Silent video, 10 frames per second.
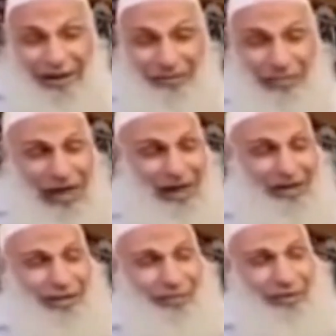ما
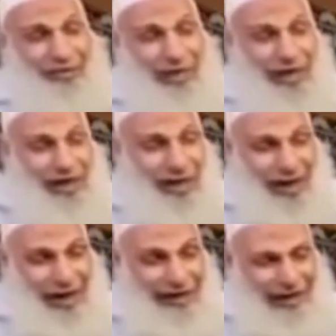كتبناها
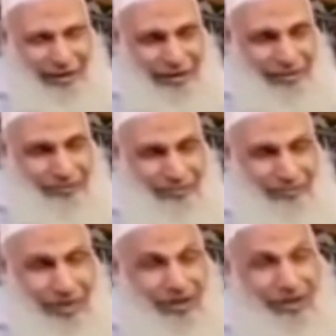عليهم
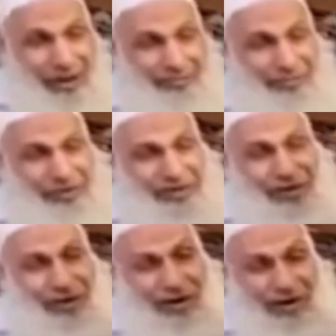إلا
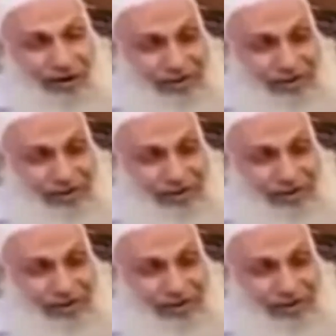ابتغاء